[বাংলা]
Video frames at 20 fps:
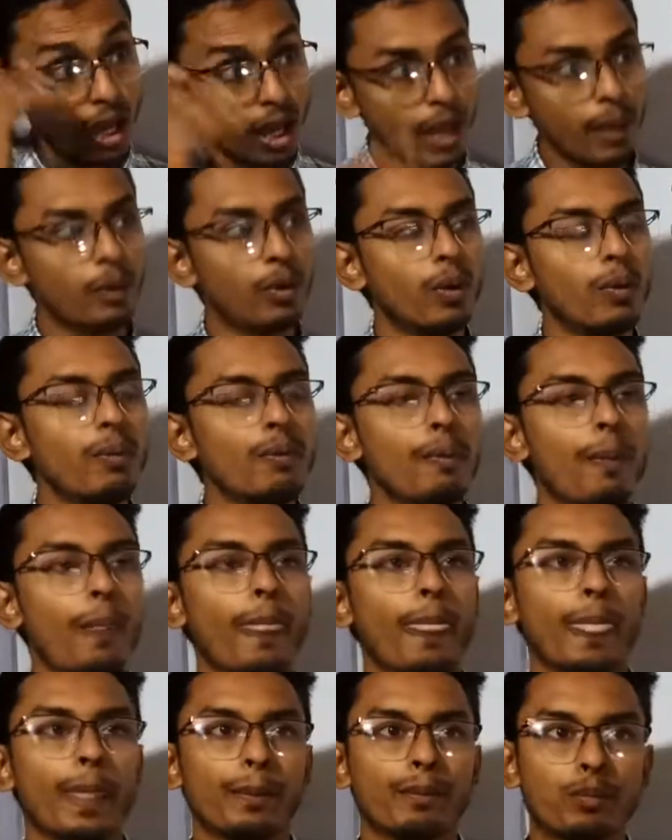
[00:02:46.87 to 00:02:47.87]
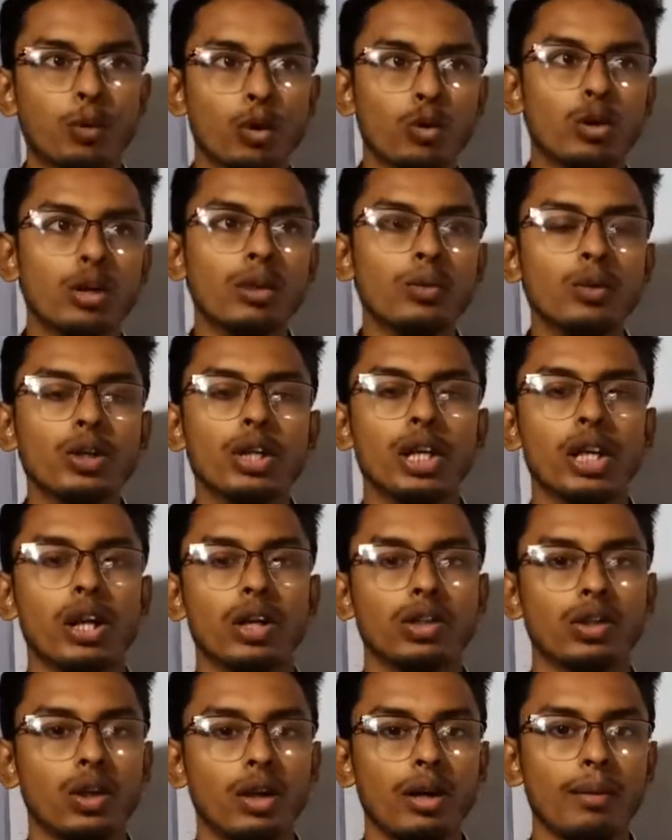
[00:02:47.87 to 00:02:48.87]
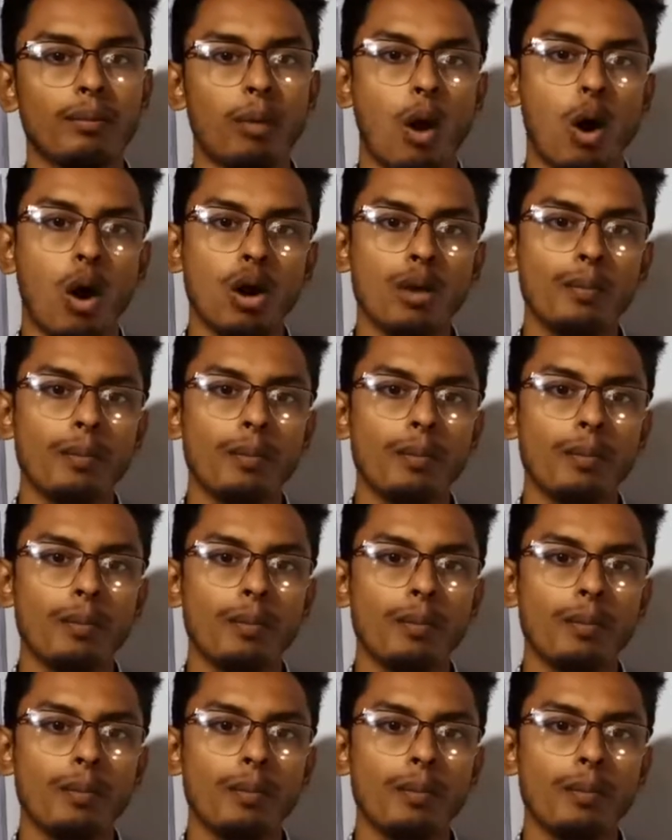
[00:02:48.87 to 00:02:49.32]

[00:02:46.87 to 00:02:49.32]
এবং প্রোটন এবং ইলেকট্রনের ভর